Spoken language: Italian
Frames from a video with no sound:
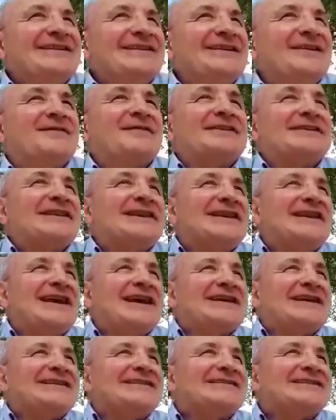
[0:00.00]
la
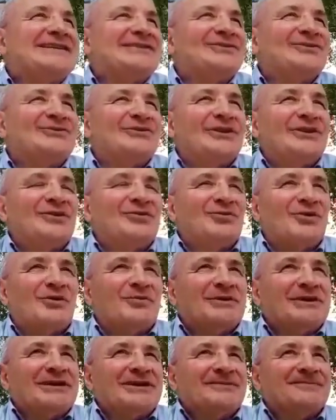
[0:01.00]
fratellanza a tutti gli
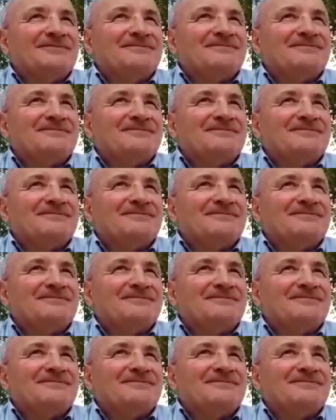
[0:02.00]
uomini.